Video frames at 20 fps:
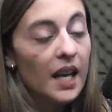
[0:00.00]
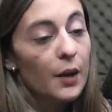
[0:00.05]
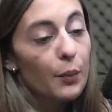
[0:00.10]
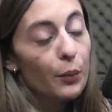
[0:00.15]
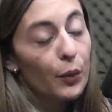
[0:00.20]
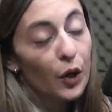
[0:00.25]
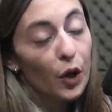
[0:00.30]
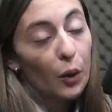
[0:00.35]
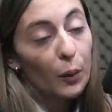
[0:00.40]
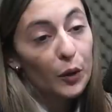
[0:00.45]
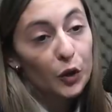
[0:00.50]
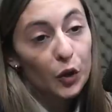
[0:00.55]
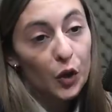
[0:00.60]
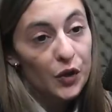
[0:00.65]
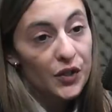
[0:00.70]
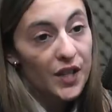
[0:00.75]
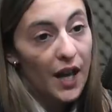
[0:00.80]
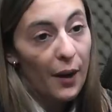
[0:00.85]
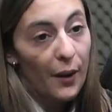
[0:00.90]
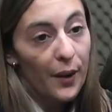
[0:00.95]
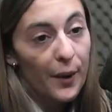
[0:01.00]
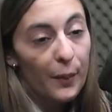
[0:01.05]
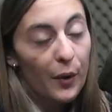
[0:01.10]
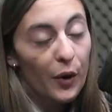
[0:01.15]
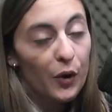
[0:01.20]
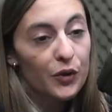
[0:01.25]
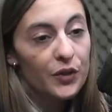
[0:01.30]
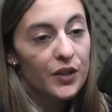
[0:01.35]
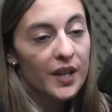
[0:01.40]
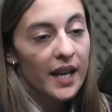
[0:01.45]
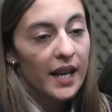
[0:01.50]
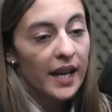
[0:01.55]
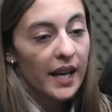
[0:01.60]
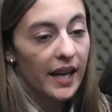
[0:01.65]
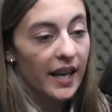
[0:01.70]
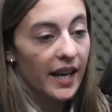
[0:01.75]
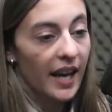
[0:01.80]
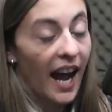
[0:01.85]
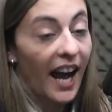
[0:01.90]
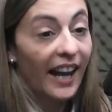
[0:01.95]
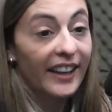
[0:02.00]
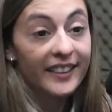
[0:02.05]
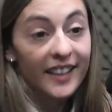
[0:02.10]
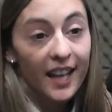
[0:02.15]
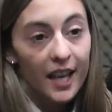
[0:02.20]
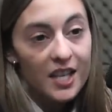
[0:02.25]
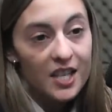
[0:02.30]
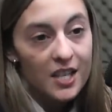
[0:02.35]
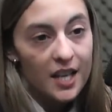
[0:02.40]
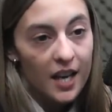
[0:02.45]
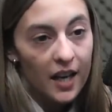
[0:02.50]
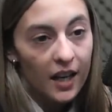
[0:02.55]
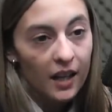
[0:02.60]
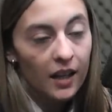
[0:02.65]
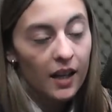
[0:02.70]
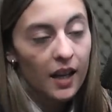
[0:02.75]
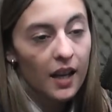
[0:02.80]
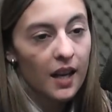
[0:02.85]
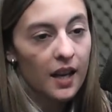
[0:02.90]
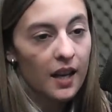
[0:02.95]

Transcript: Bueno, como todos sabemos, eh, hasta ayer,